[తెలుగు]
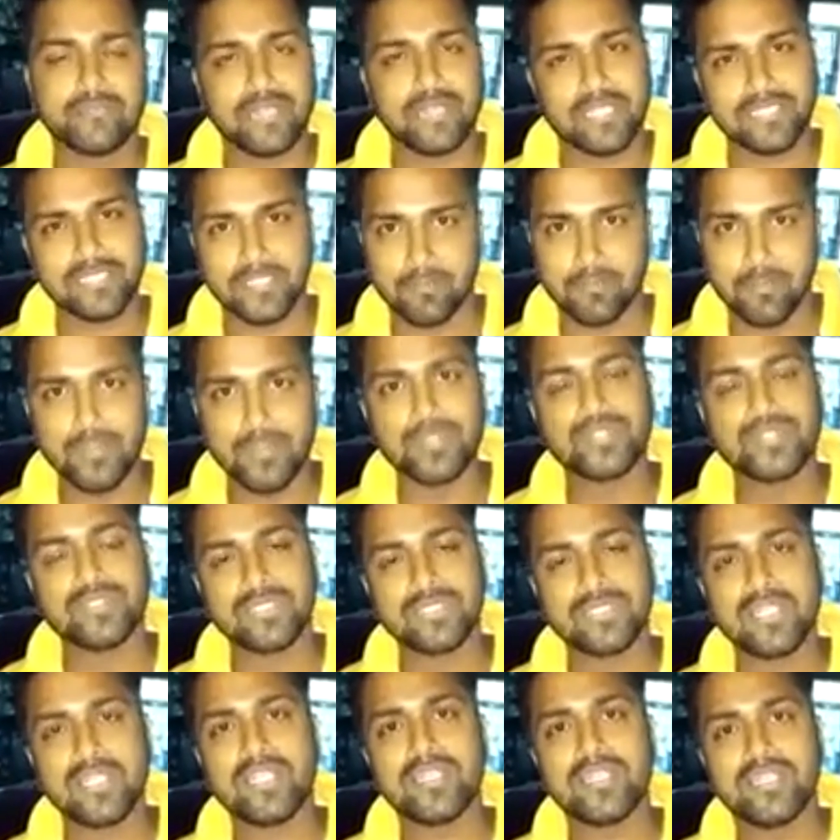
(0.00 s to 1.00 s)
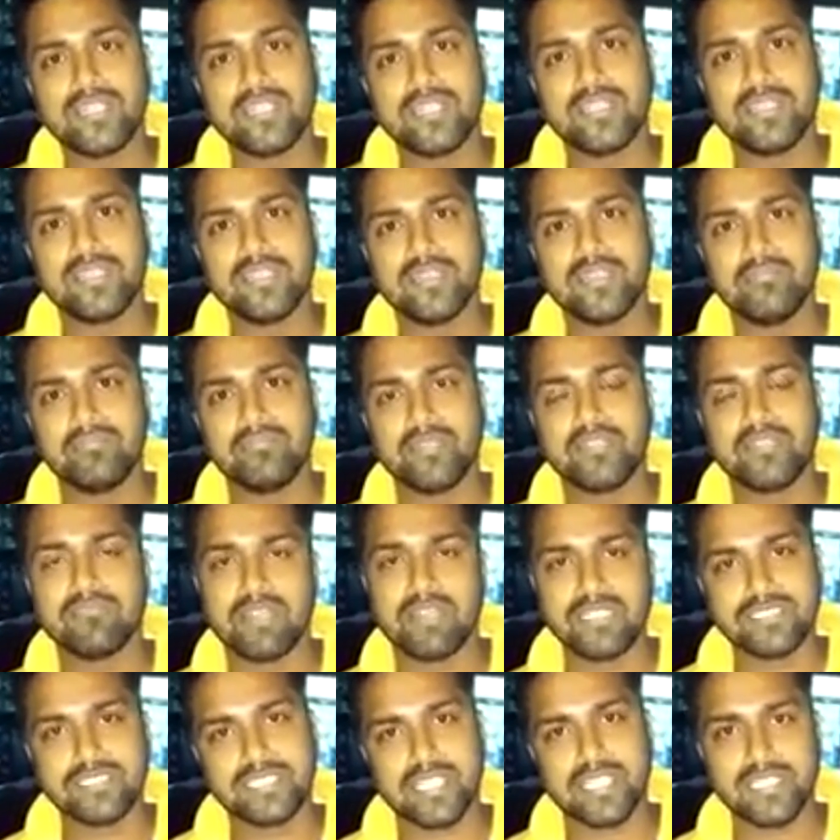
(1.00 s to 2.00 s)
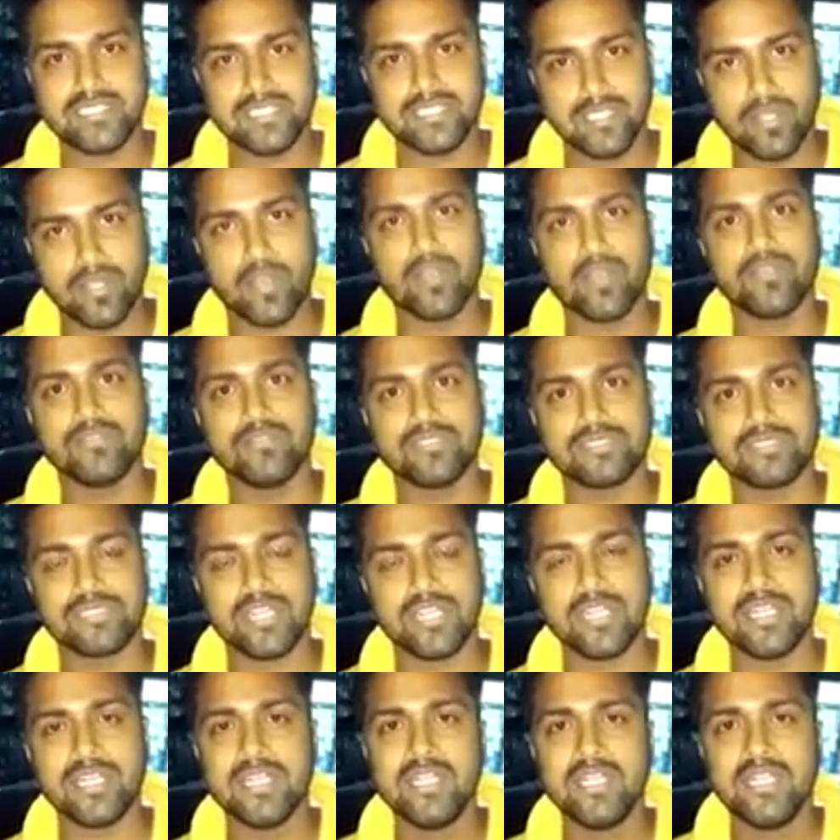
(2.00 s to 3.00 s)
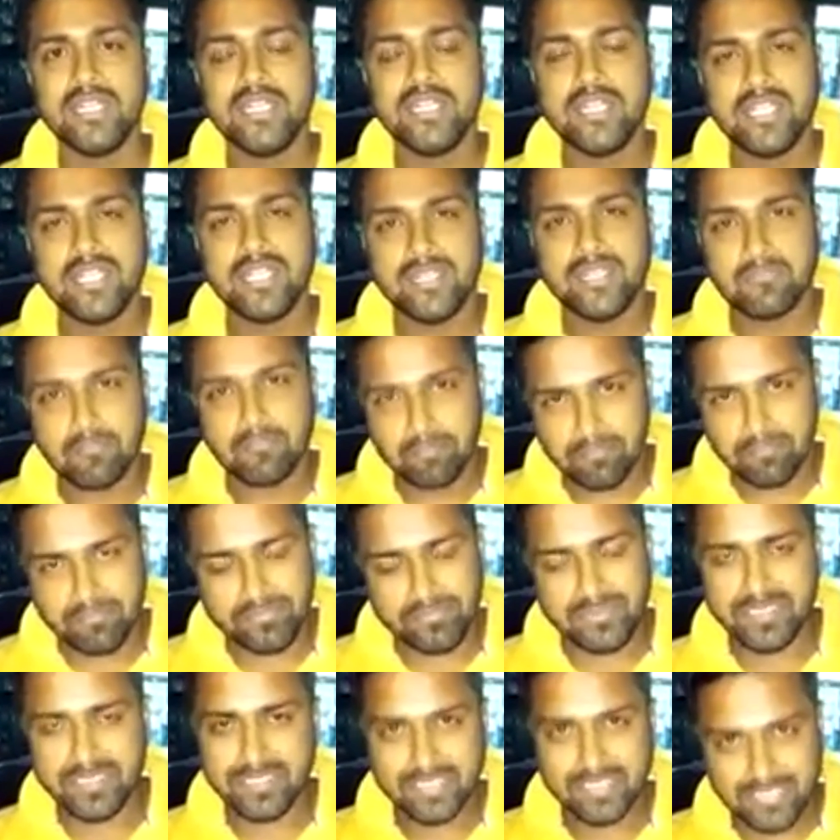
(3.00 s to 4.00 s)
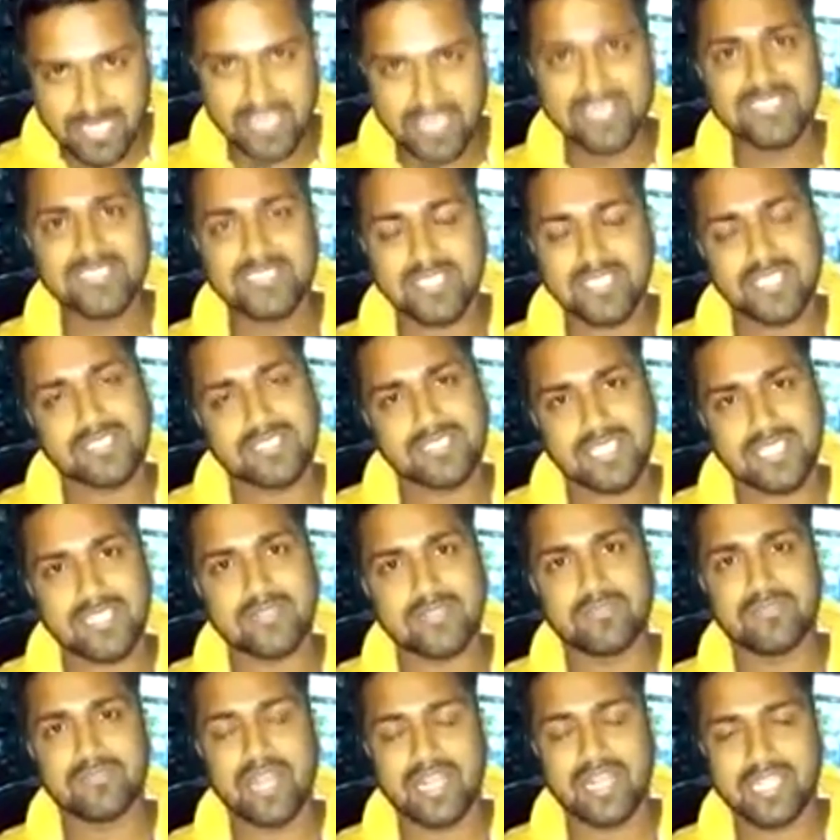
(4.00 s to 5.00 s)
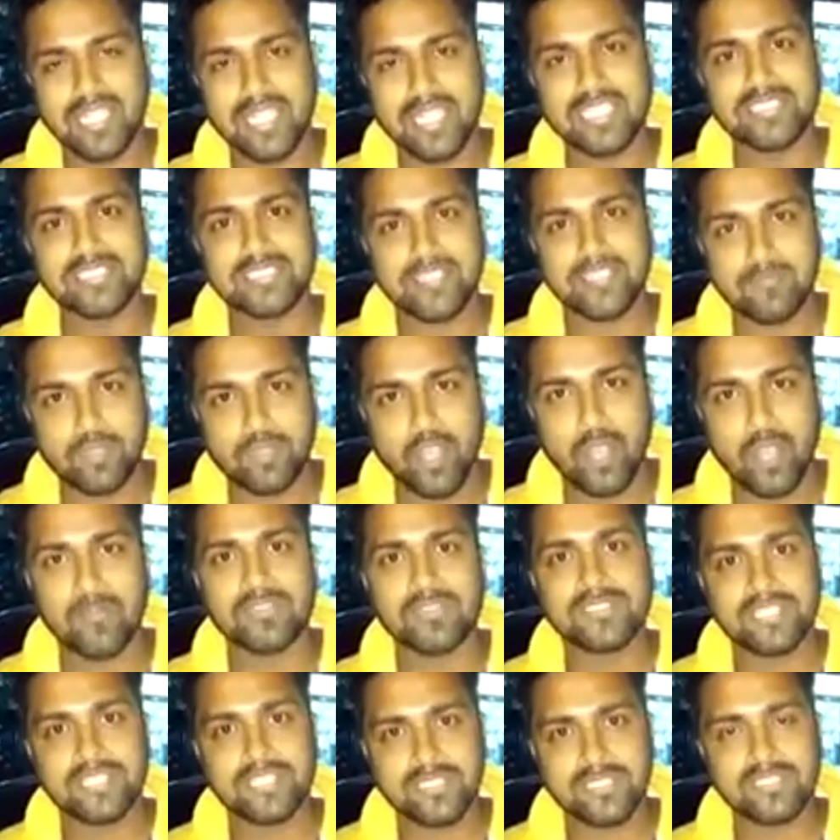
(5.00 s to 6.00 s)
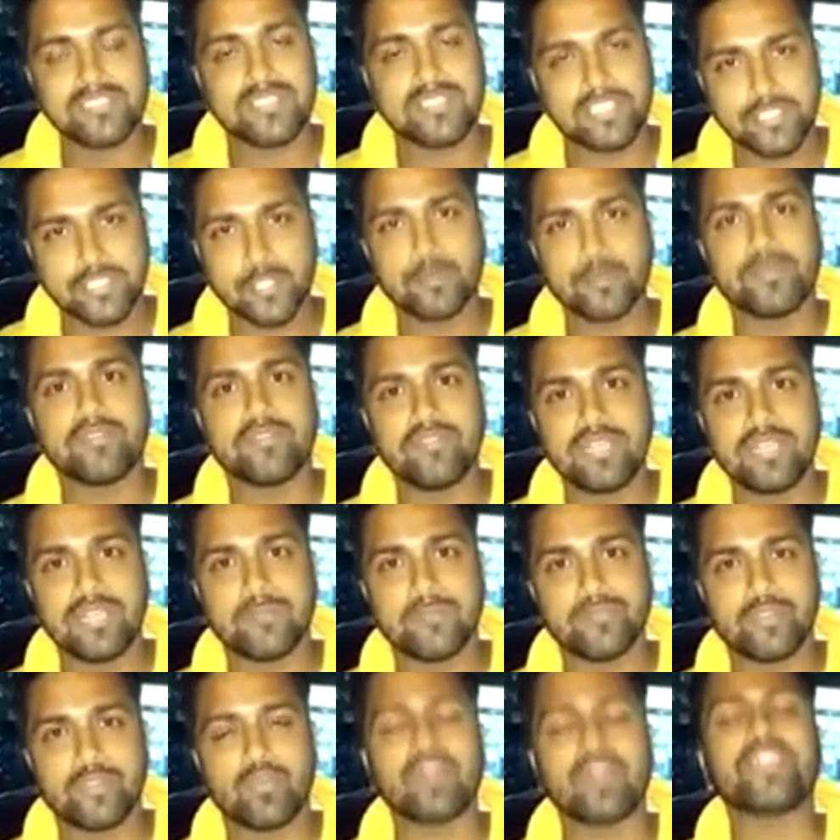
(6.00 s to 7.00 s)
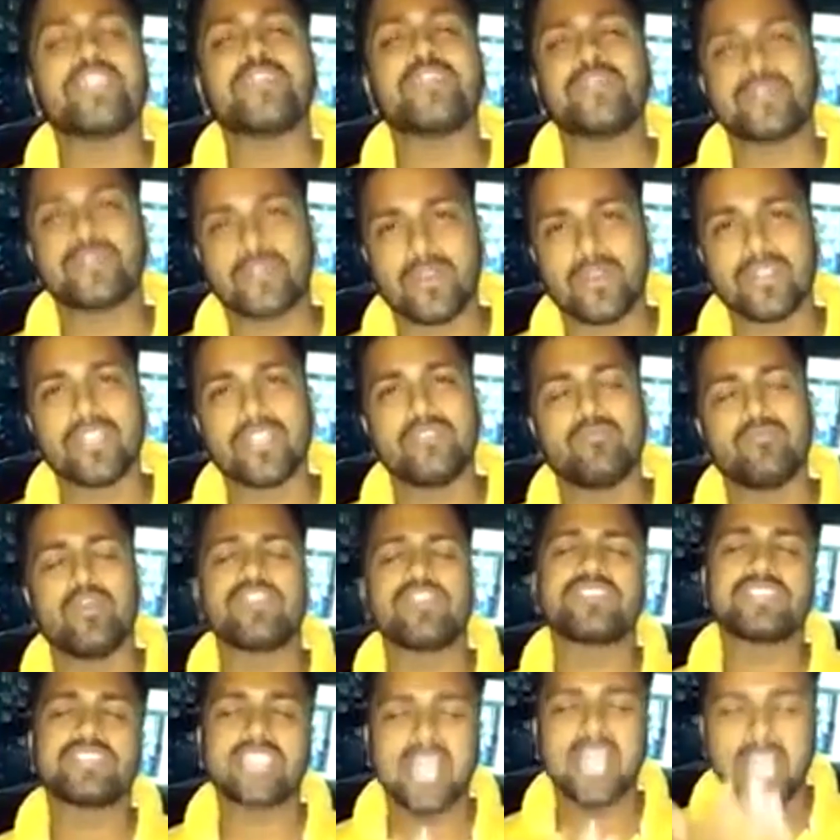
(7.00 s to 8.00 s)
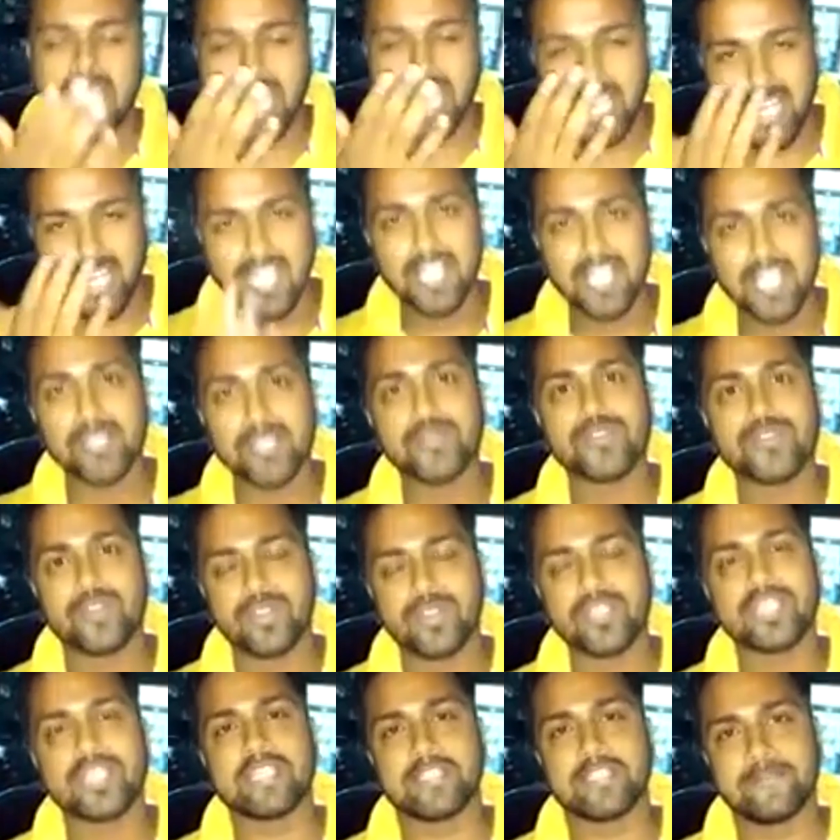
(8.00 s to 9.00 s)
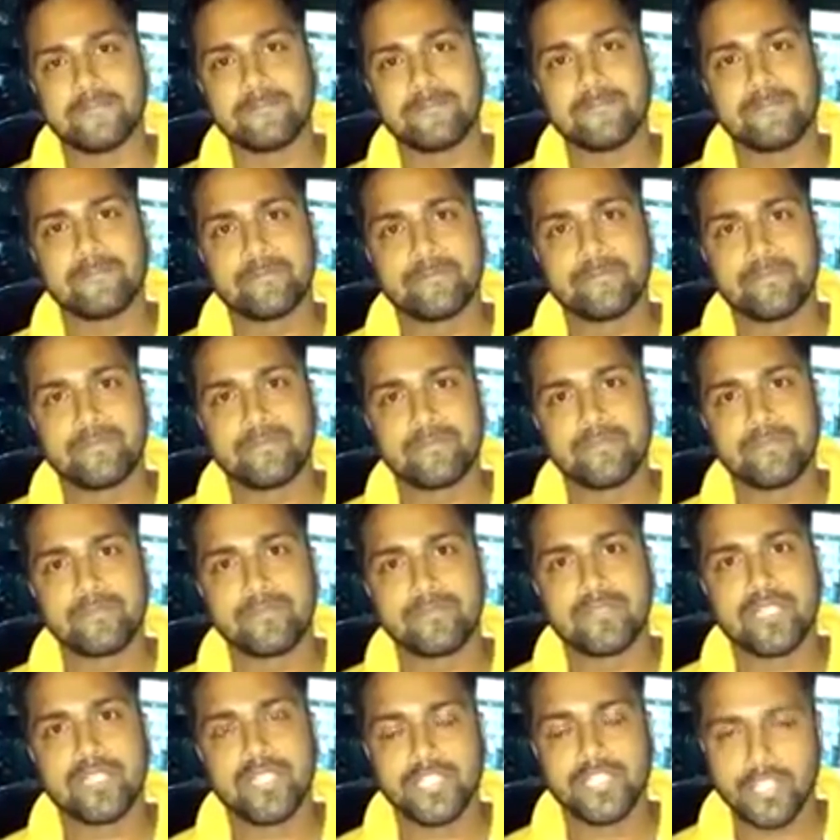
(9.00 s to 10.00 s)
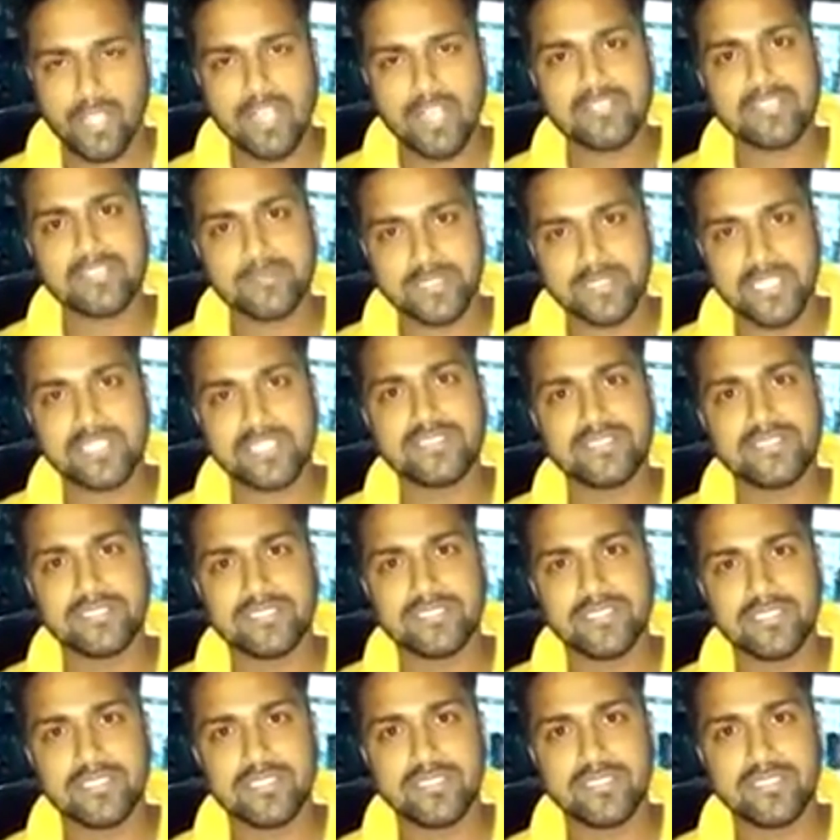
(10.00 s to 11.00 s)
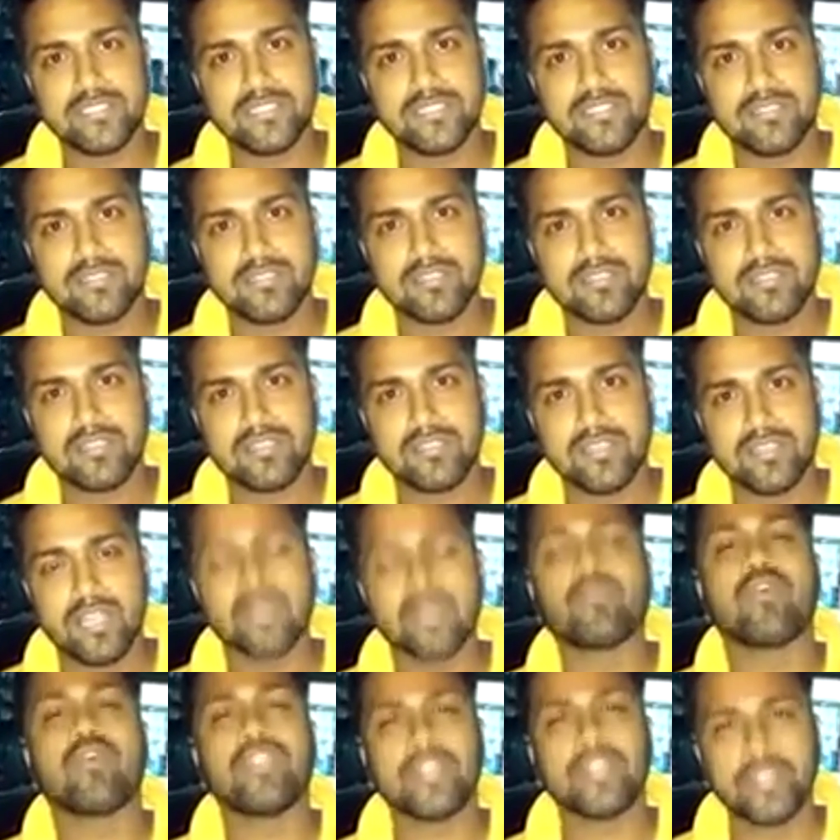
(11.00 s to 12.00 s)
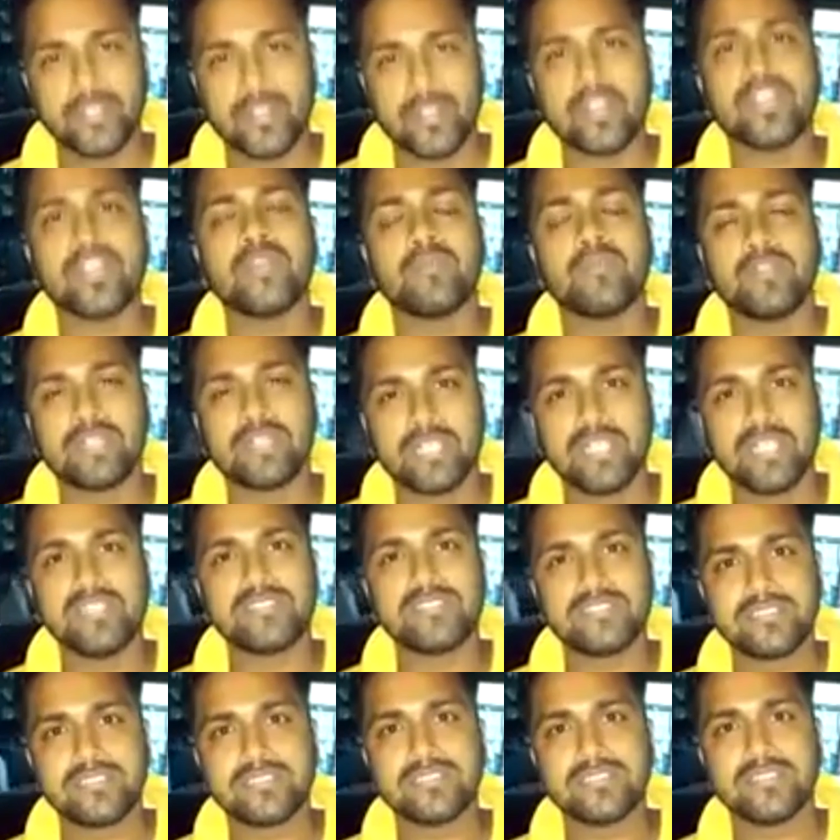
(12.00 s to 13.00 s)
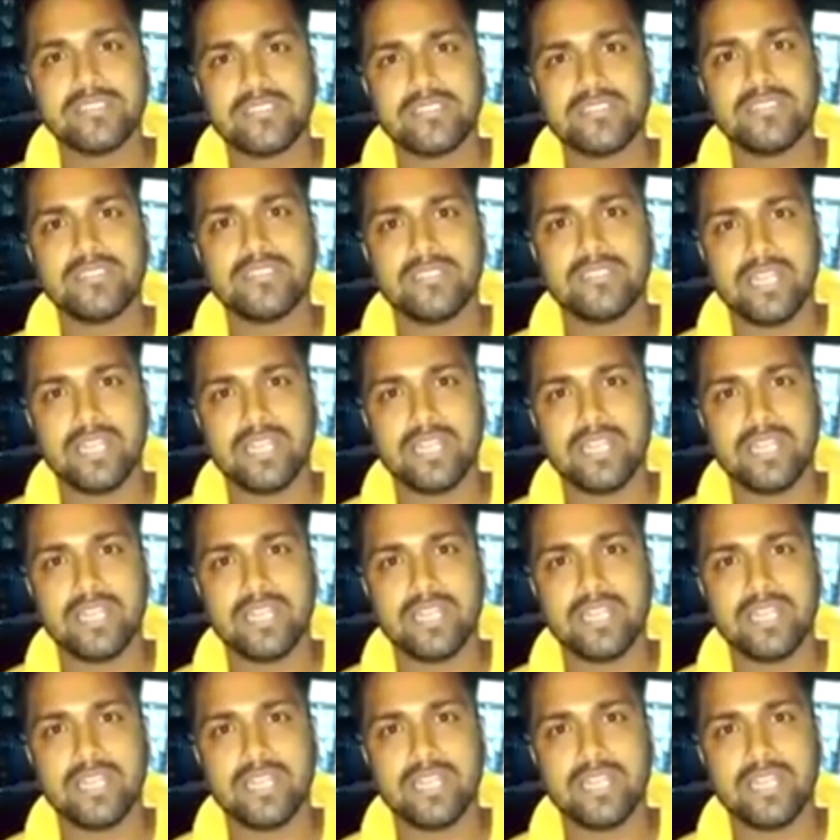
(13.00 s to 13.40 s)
ఏమండి అసలు బుద్ధి ఉందా అండి మీ వయసు కనీసం గౌరవం ఇస్తా సెన్స్ సార్ సార్ అట్లీస్ట్ సమ్ కామన్ సెన్స్ షుడ్ ప్రివేల్ వాట్ ఆర్ యూ టాకింగ్ వాట్ ద హెల్ ఆర్ యూ టాకింగ్ యూ హ్యావ్ సమ్ సెన్స్ అండ్ వాట్ ఆర్ యూ టాకింగ్ అబౌట్ గర్ల్స్